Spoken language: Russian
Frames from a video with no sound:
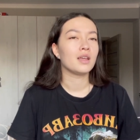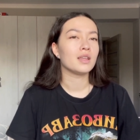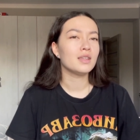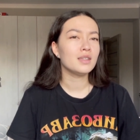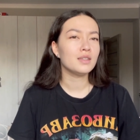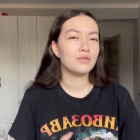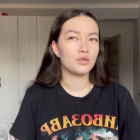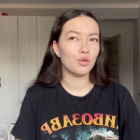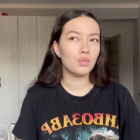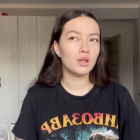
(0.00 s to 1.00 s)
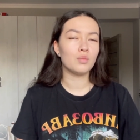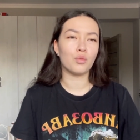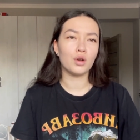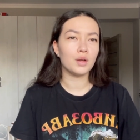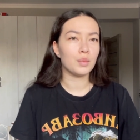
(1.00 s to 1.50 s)
И все было
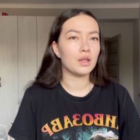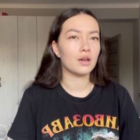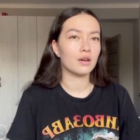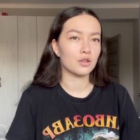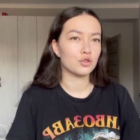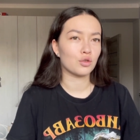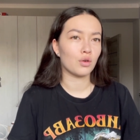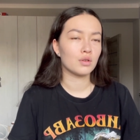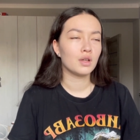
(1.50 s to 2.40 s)
более-менее хорошо.